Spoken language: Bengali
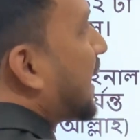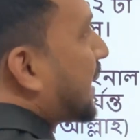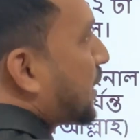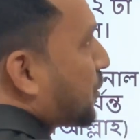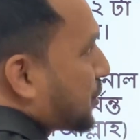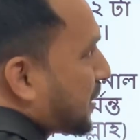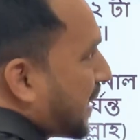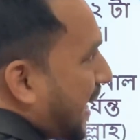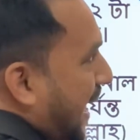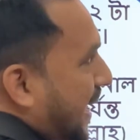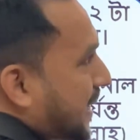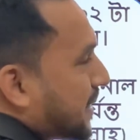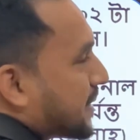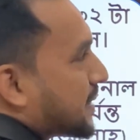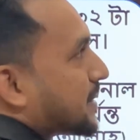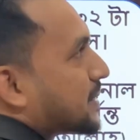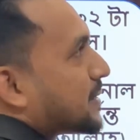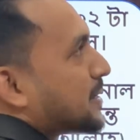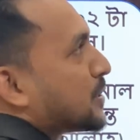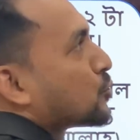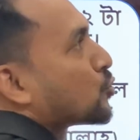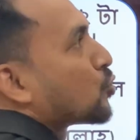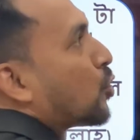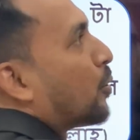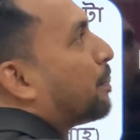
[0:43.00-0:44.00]
এটা হচ্ছে
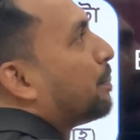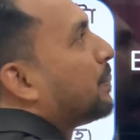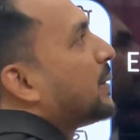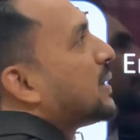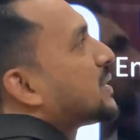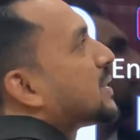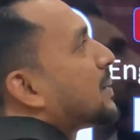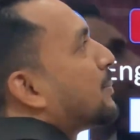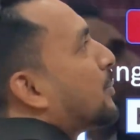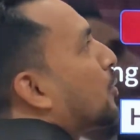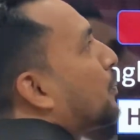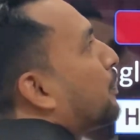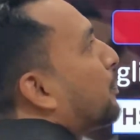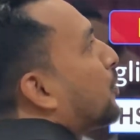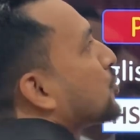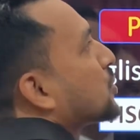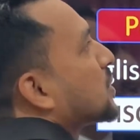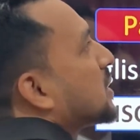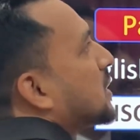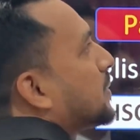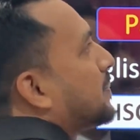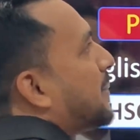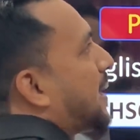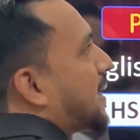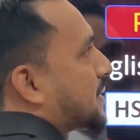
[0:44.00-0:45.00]
এইচএসসি চব্বিশ এবং
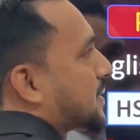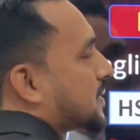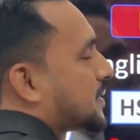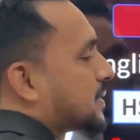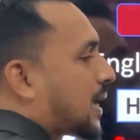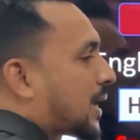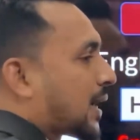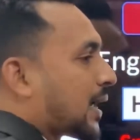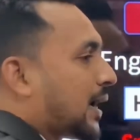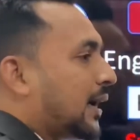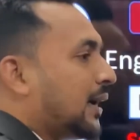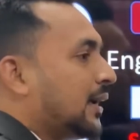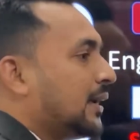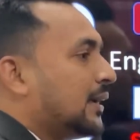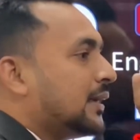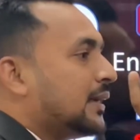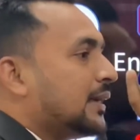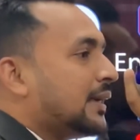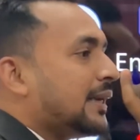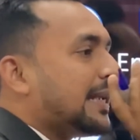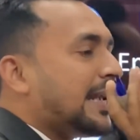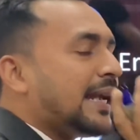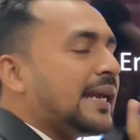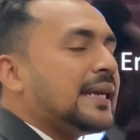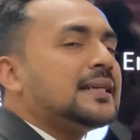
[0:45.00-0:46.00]
পঁচিশ ব্যাচ যারা
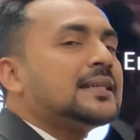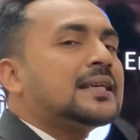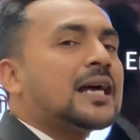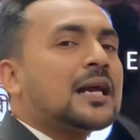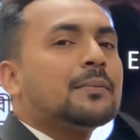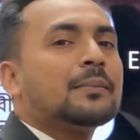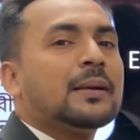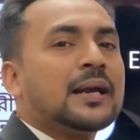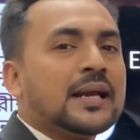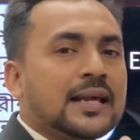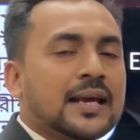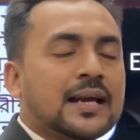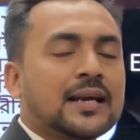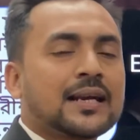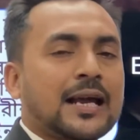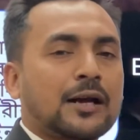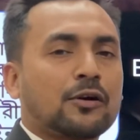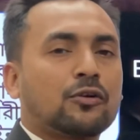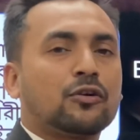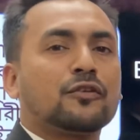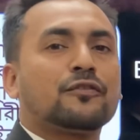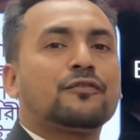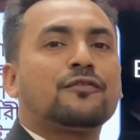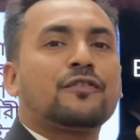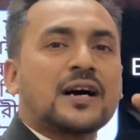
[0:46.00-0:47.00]
ইন্টারমিডিয়েট
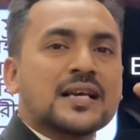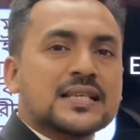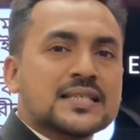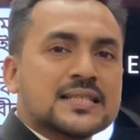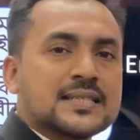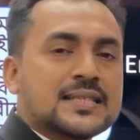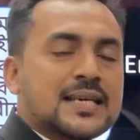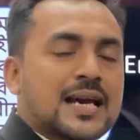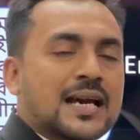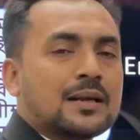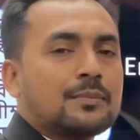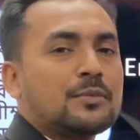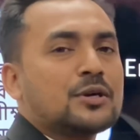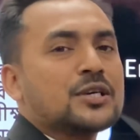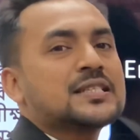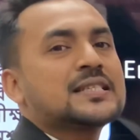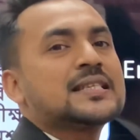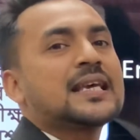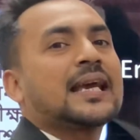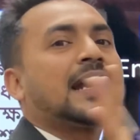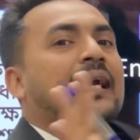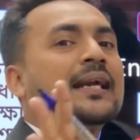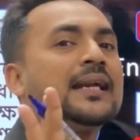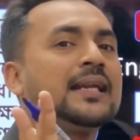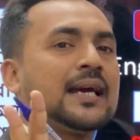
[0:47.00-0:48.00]
এখন ফার্স্ট ইয়ার এবং
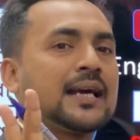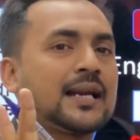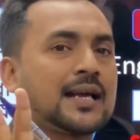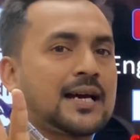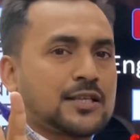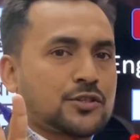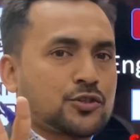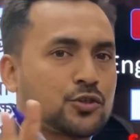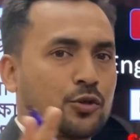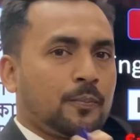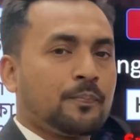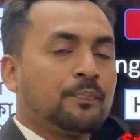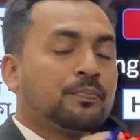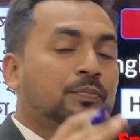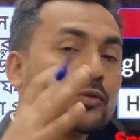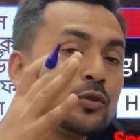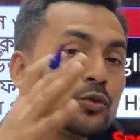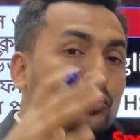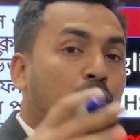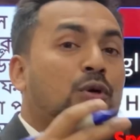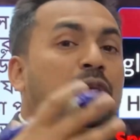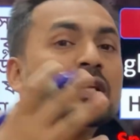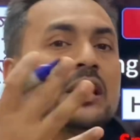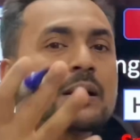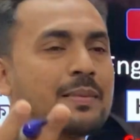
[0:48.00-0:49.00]
সেকেন্ড ইয়ারে আছো
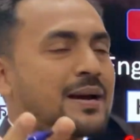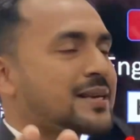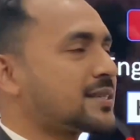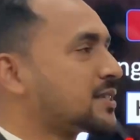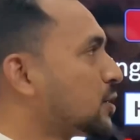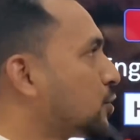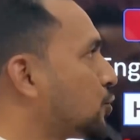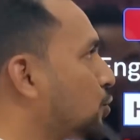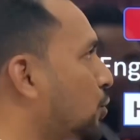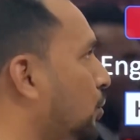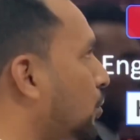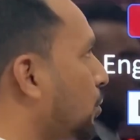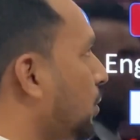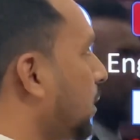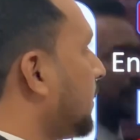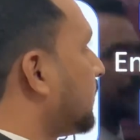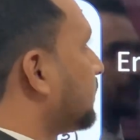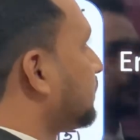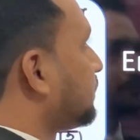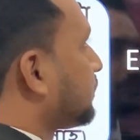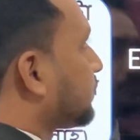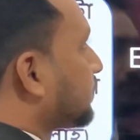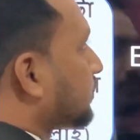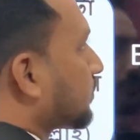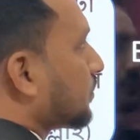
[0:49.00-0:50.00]
দুইটা ব্যাচের জন্যই
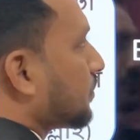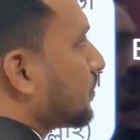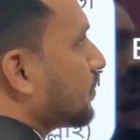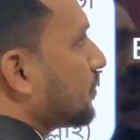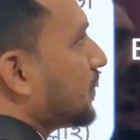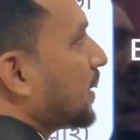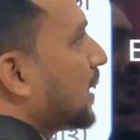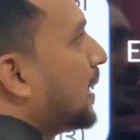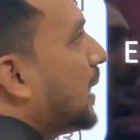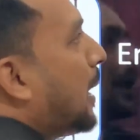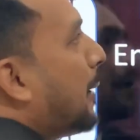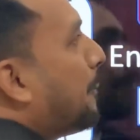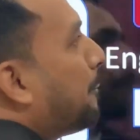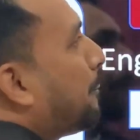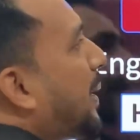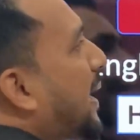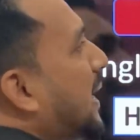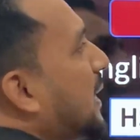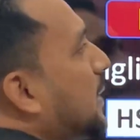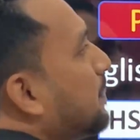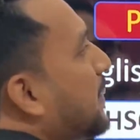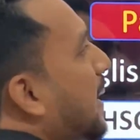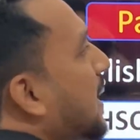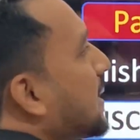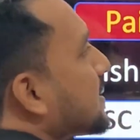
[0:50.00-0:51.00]

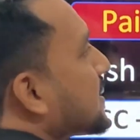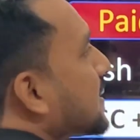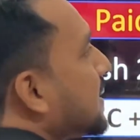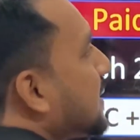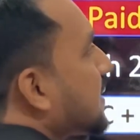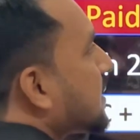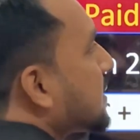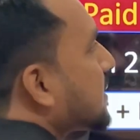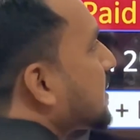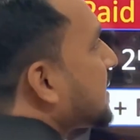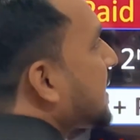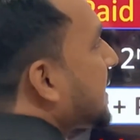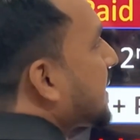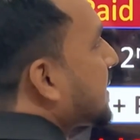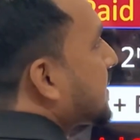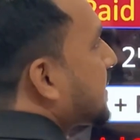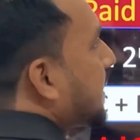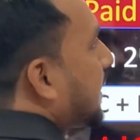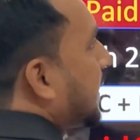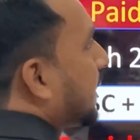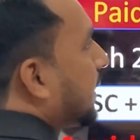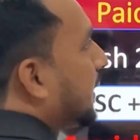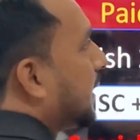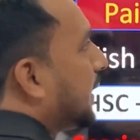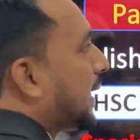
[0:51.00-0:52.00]
পেইড ব্যাচ
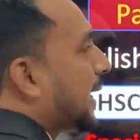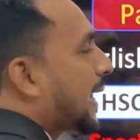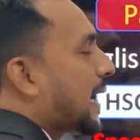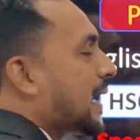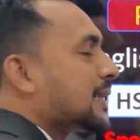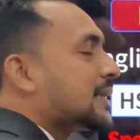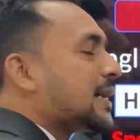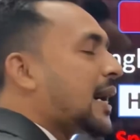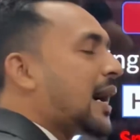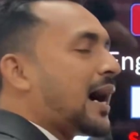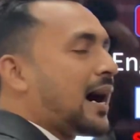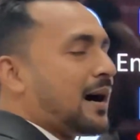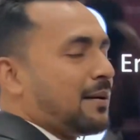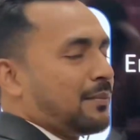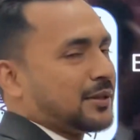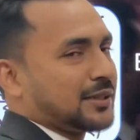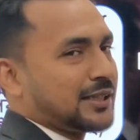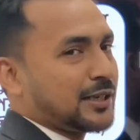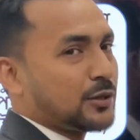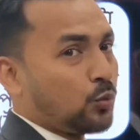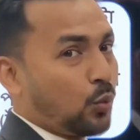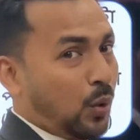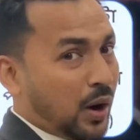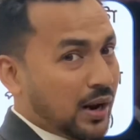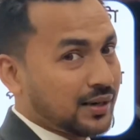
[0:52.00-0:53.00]
সিক্সটিন এটা
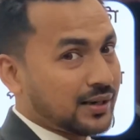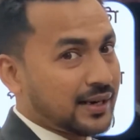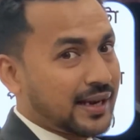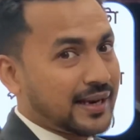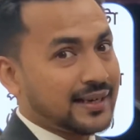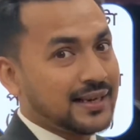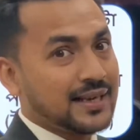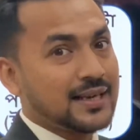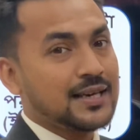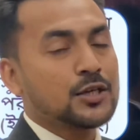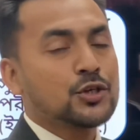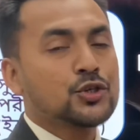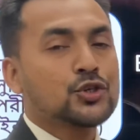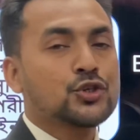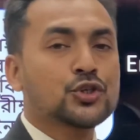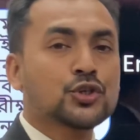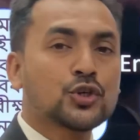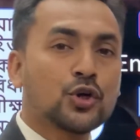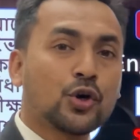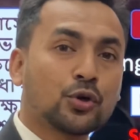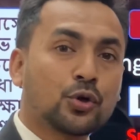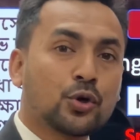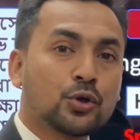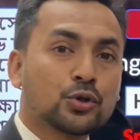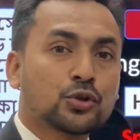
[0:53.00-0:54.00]
আমাদের ওয়ান লাইনে
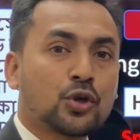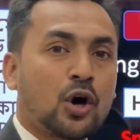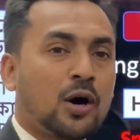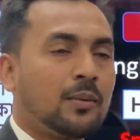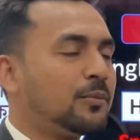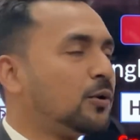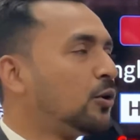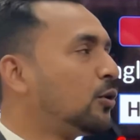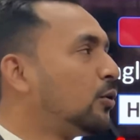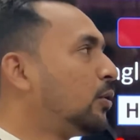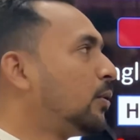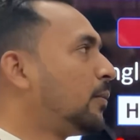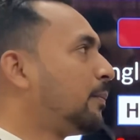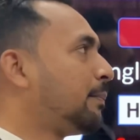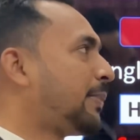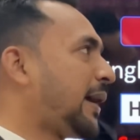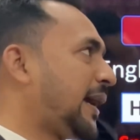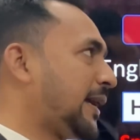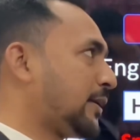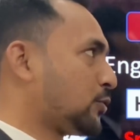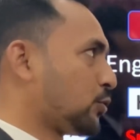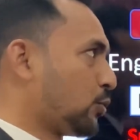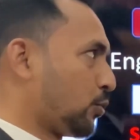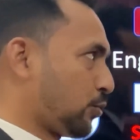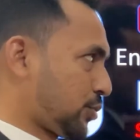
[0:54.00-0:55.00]
ষোলোতম
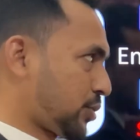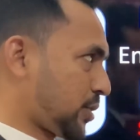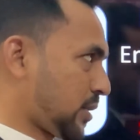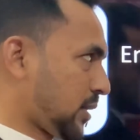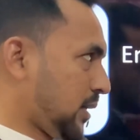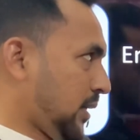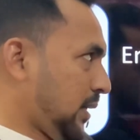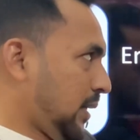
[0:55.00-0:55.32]
পেইড কোর্স